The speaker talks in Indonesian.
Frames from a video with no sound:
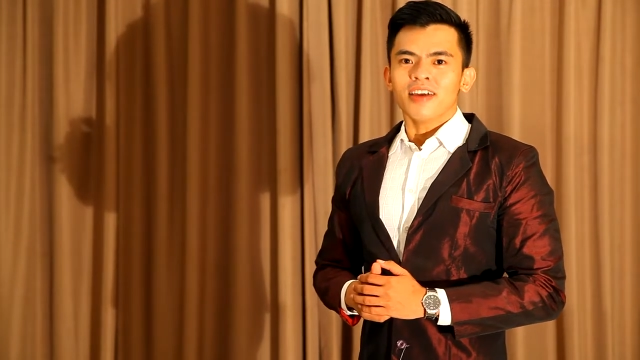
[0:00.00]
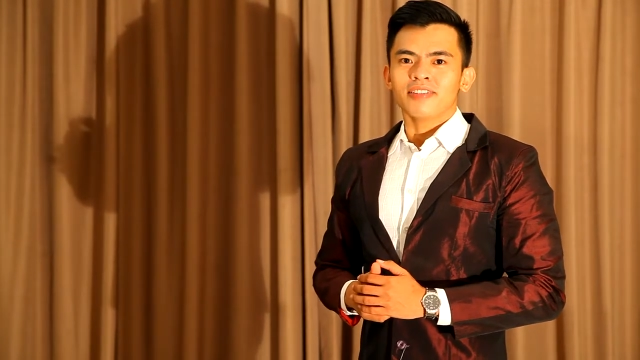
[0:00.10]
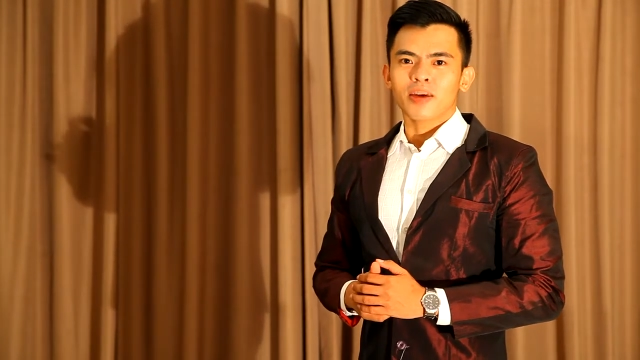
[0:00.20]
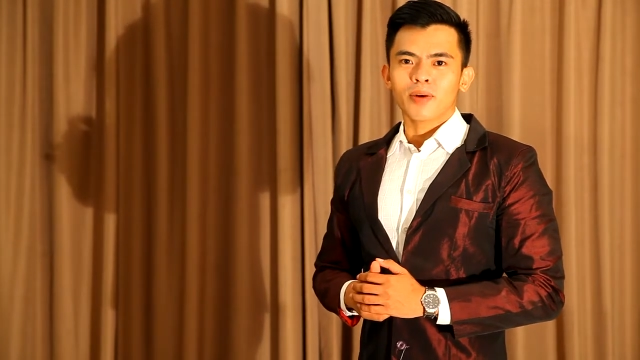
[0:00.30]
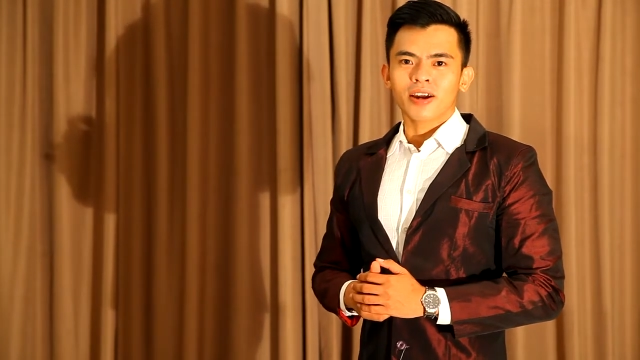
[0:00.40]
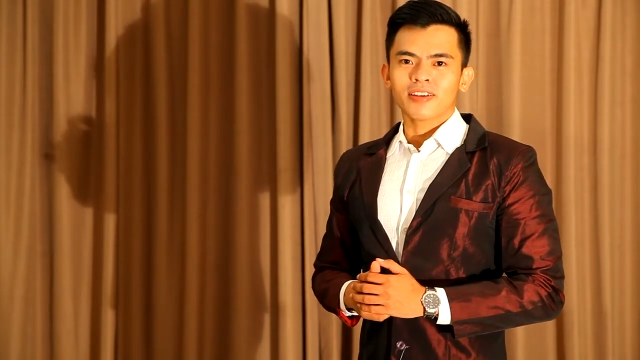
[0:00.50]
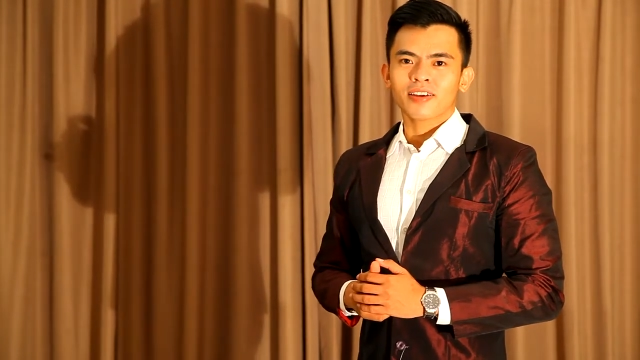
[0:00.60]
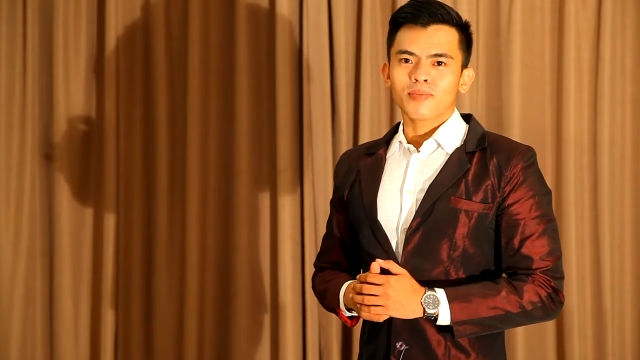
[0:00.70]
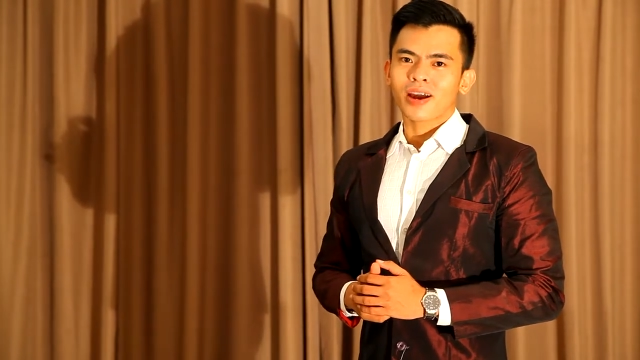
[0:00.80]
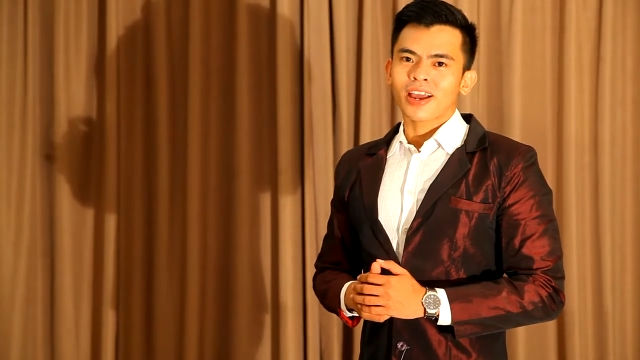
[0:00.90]
saya bekerja
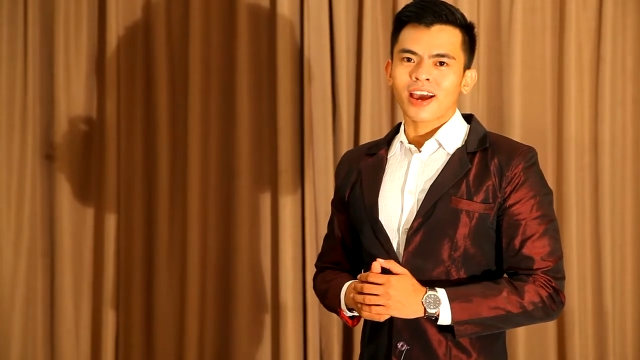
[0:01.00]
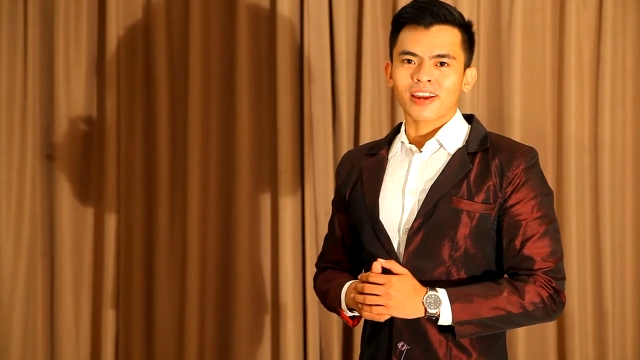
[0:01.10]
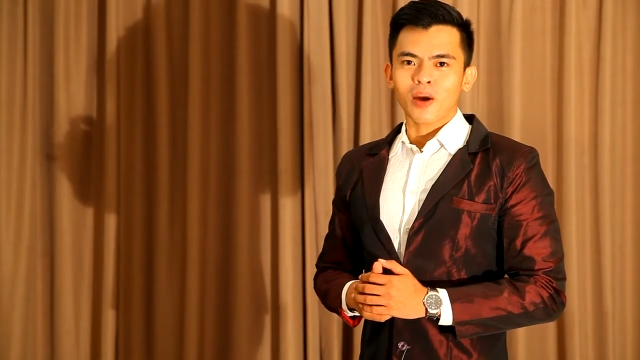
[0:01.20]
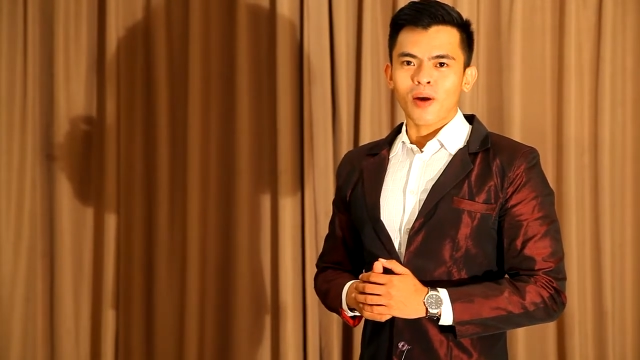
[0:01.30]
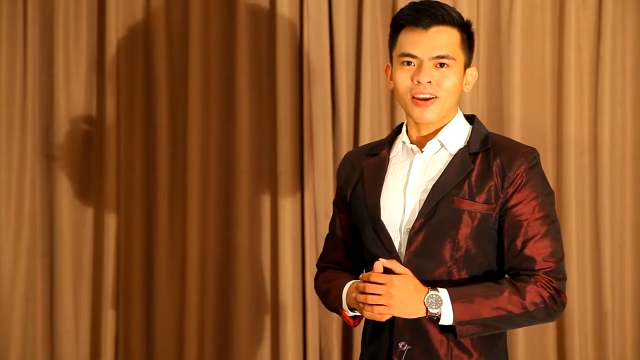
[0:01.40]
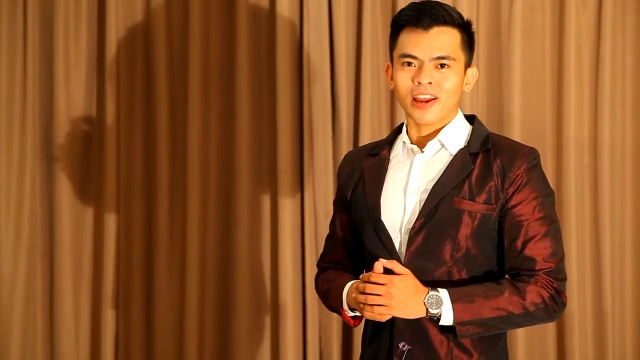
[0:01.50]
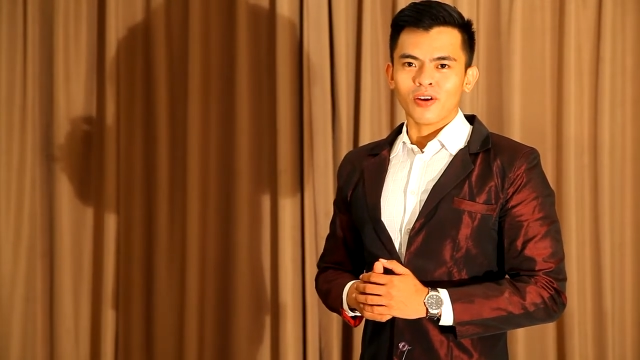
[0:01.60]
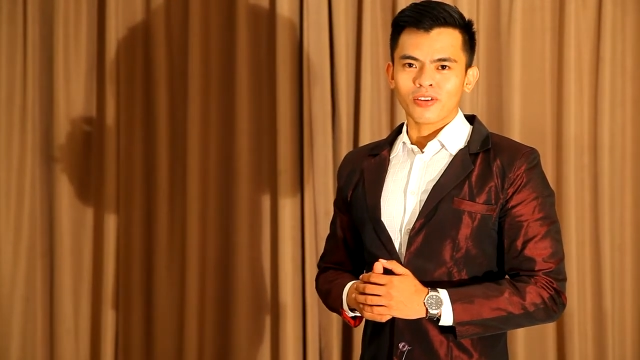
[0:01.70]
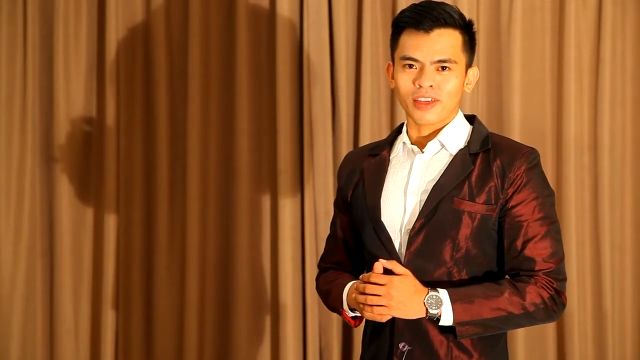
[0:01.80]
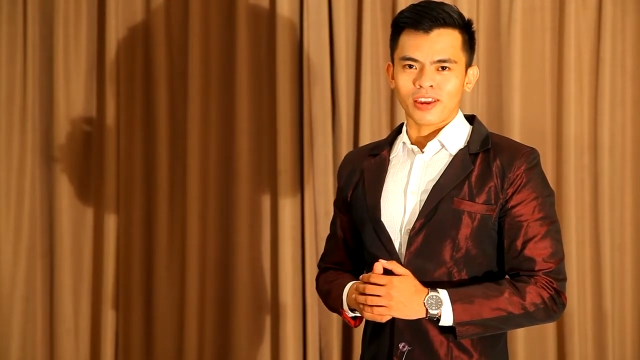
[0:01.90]
sebagai karyawan dan
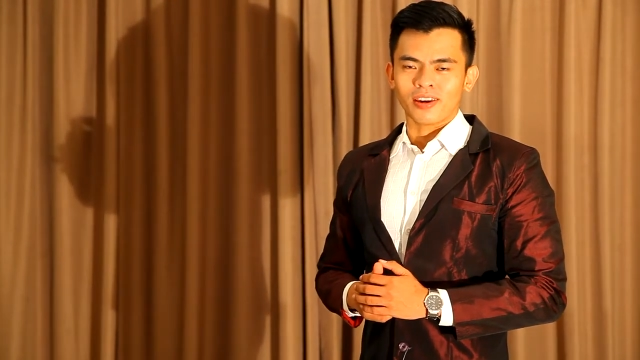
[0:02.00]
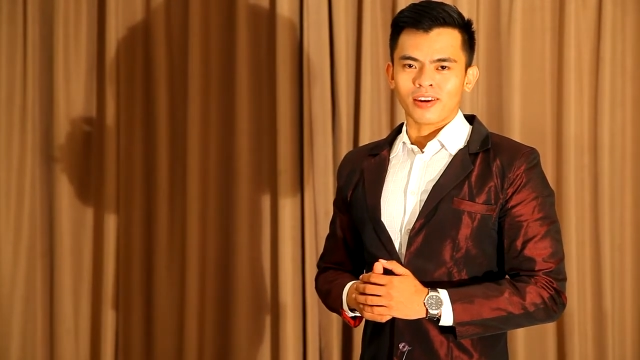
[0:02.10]
dosen.